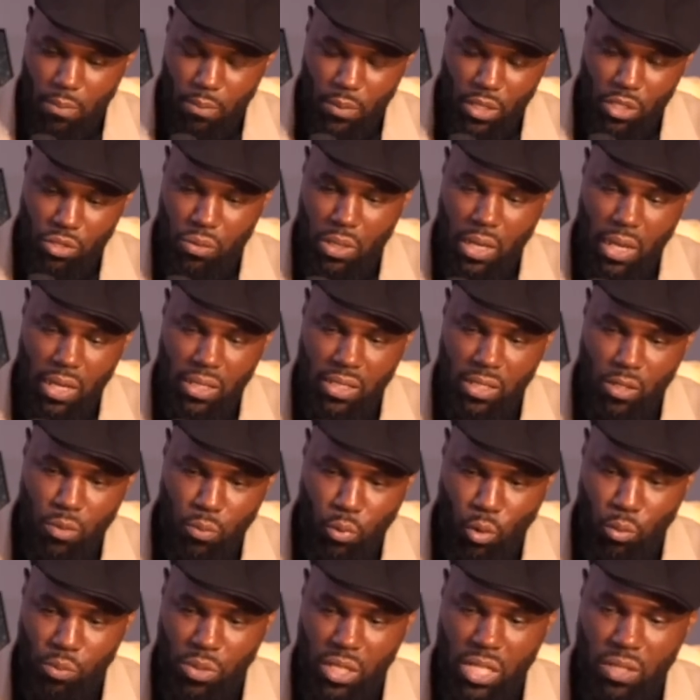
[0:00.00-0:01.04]
Mais celui-là, c'est
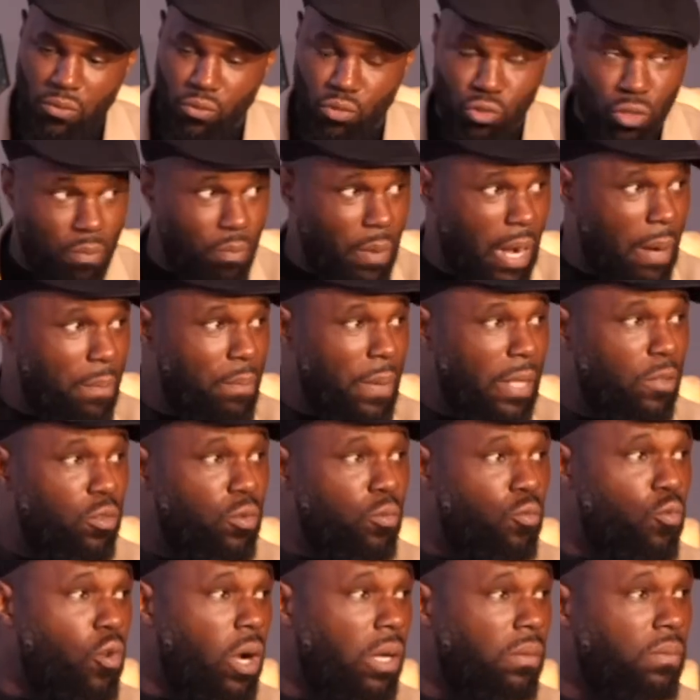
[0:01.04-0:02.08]
le premier livre où je ne parle pas
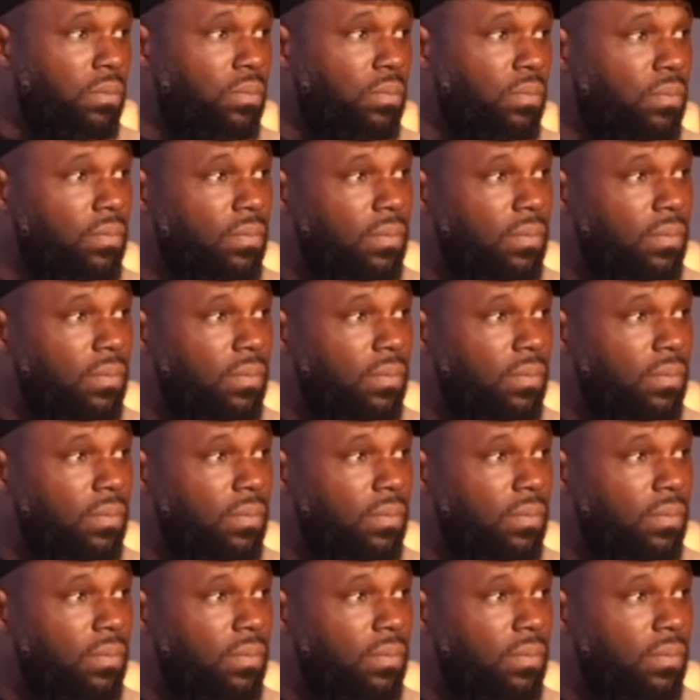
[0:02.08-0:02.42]
de moi.